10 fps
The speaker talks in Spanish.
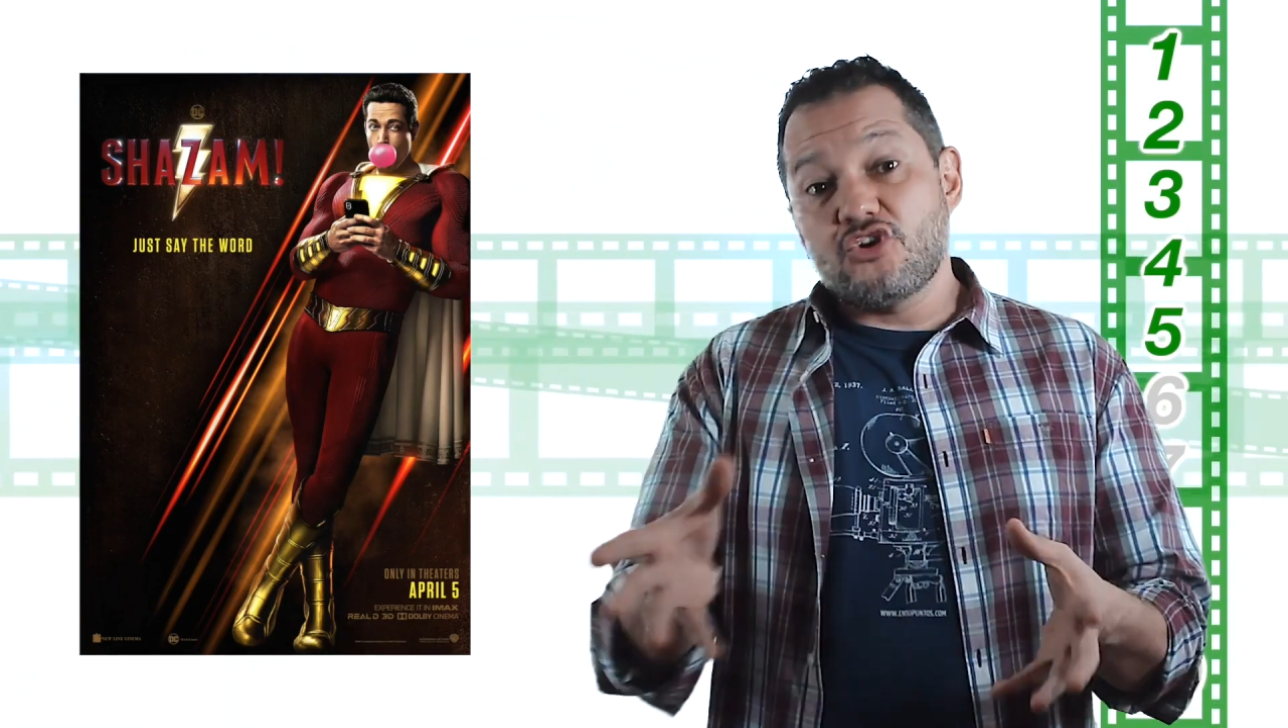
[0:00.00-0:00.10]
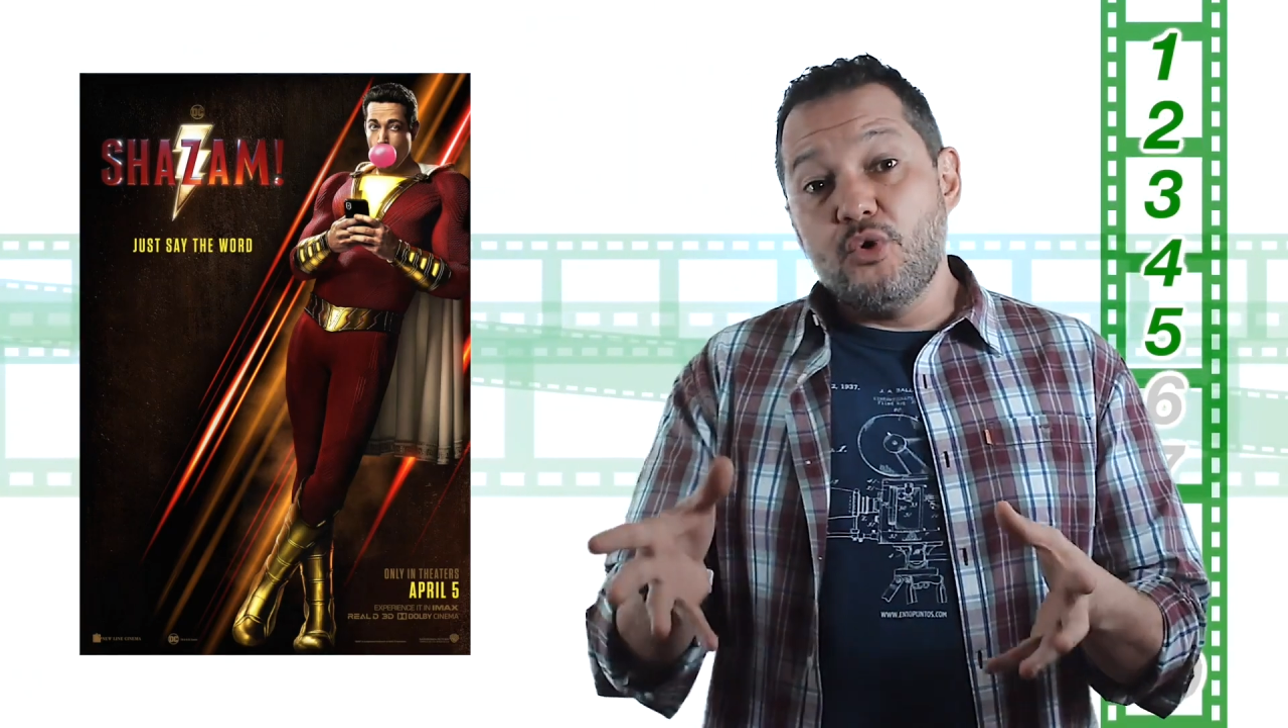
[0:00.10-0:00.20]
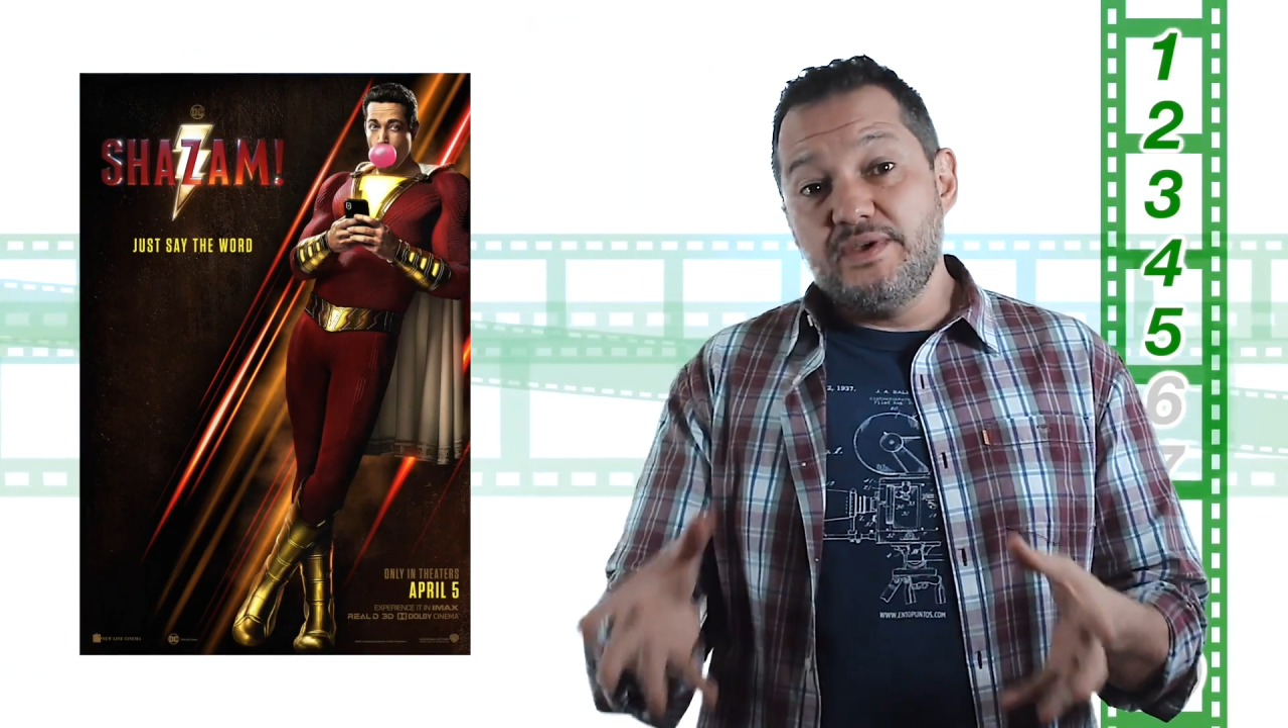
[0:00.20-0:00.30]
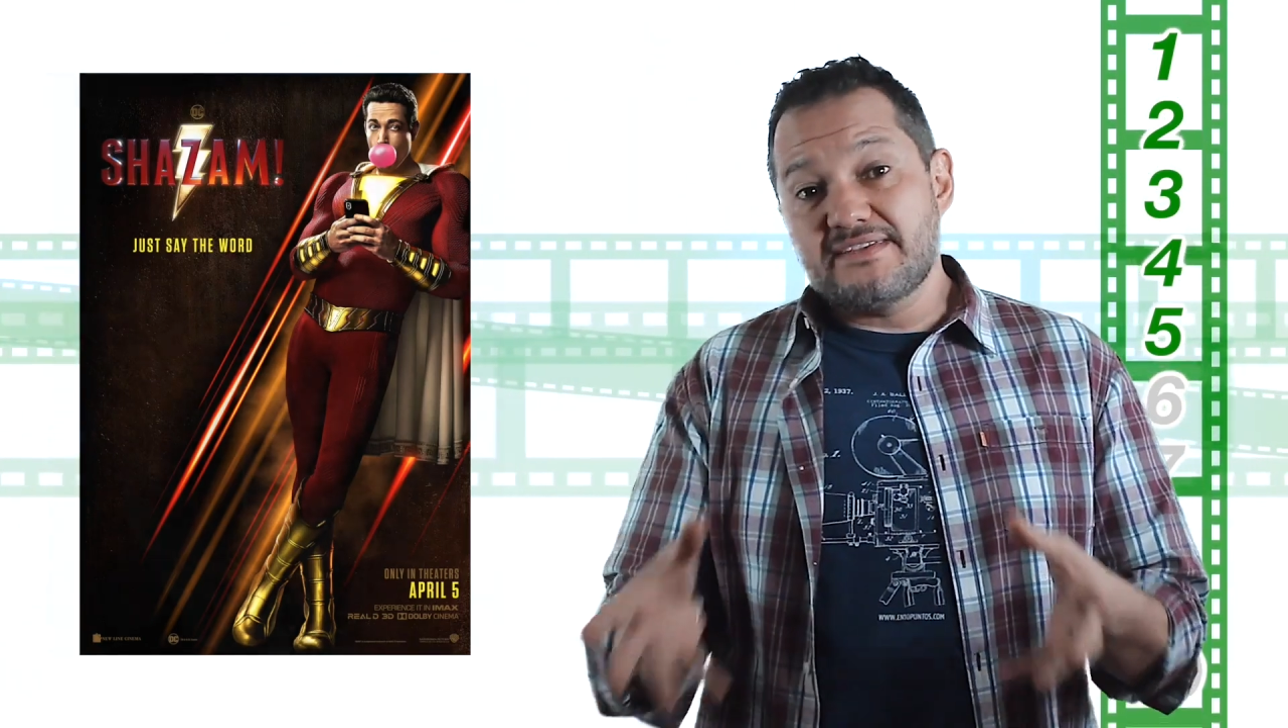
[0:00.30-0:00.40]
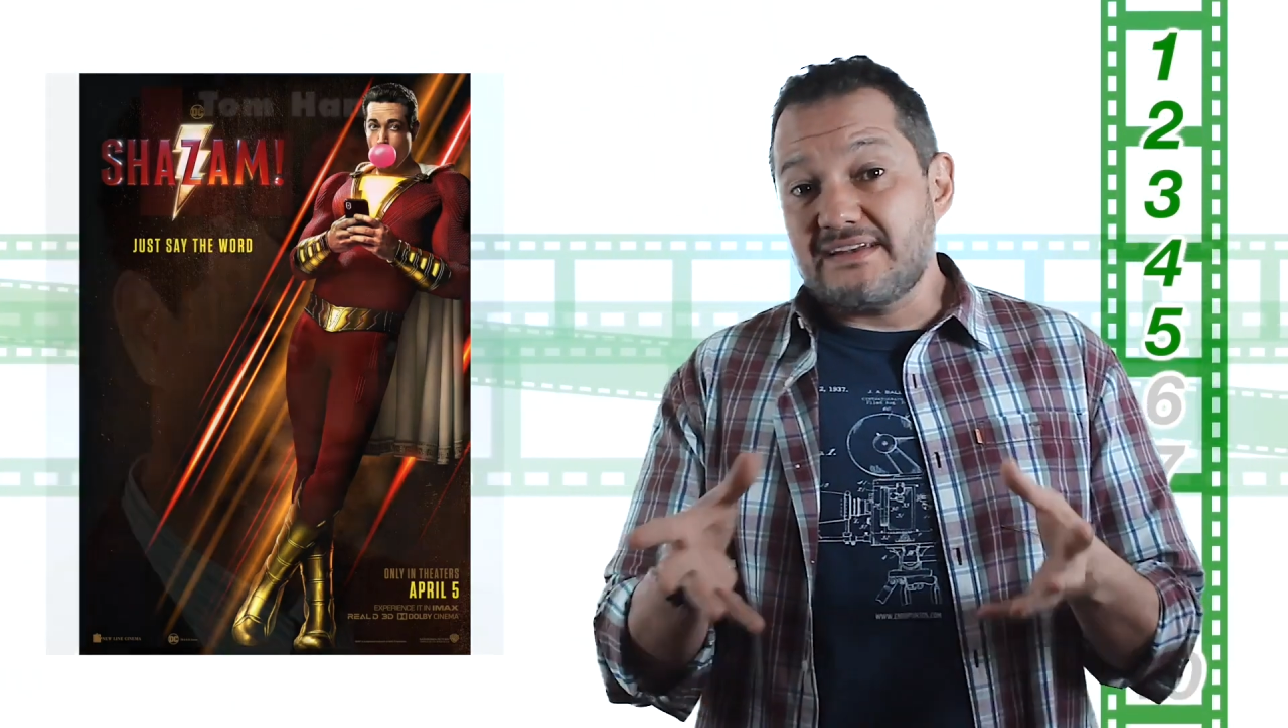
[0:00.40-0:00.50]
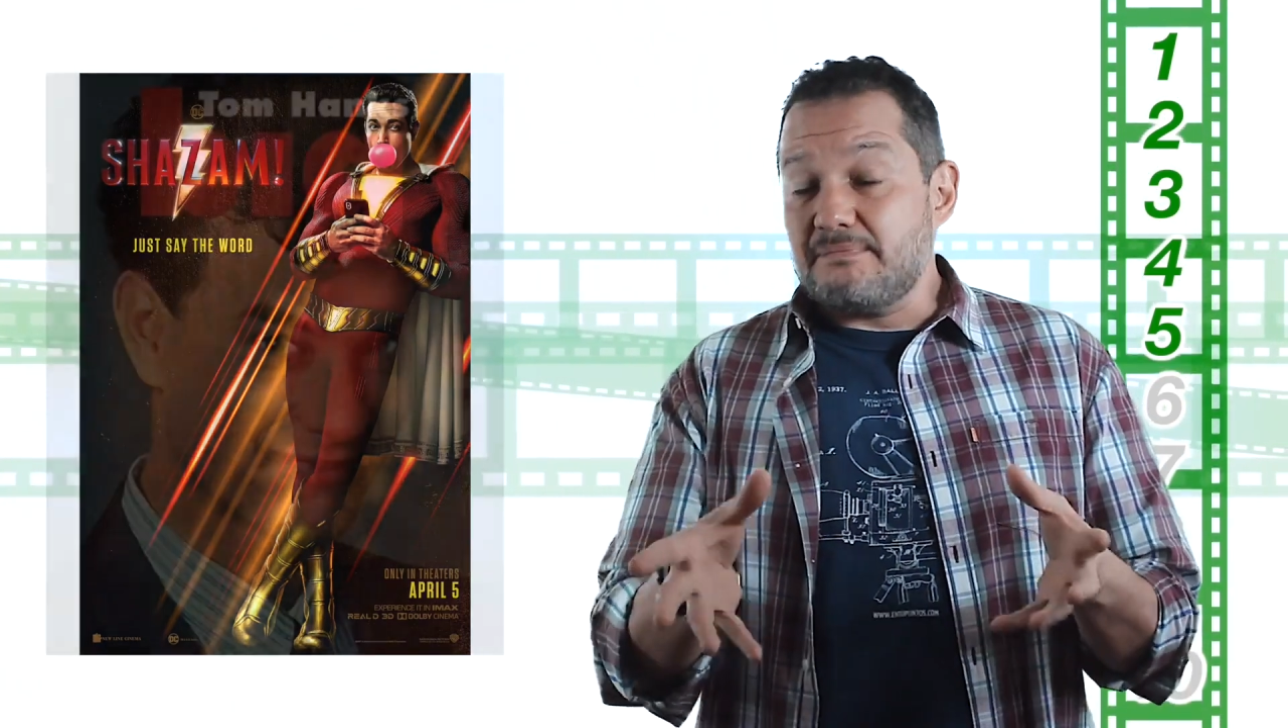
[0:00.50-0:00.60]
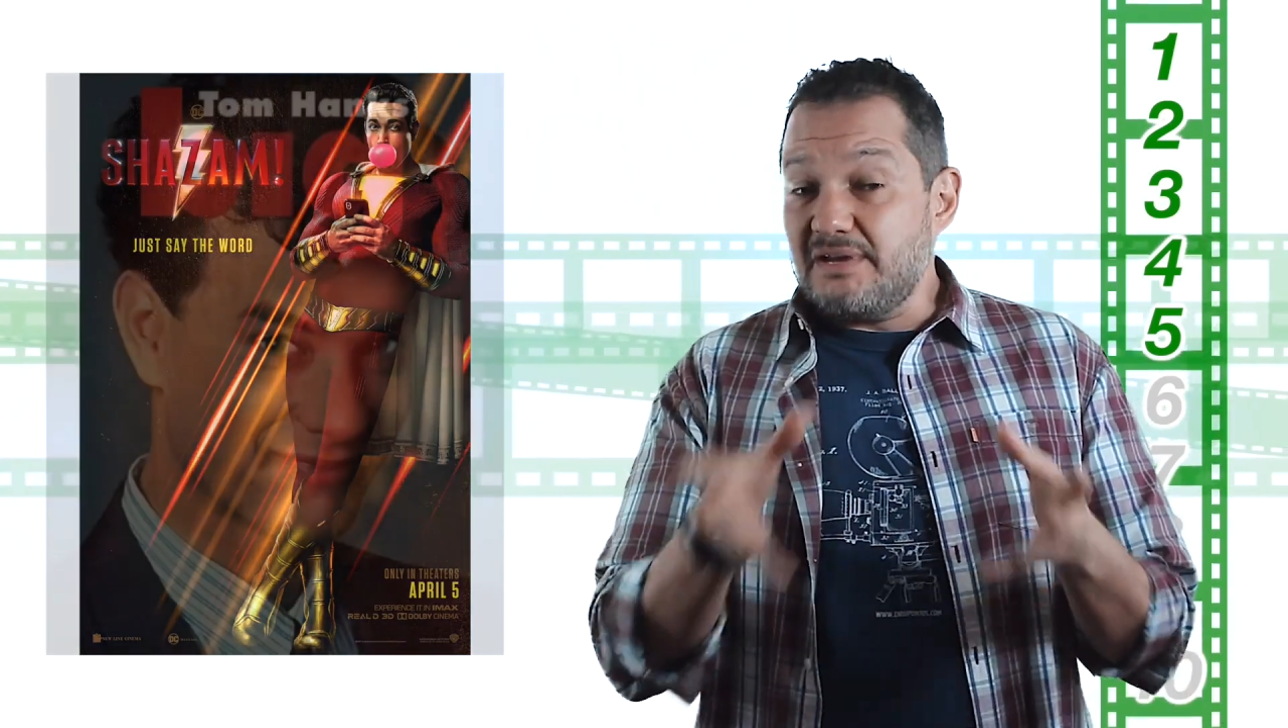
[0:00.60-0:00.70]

obvias a la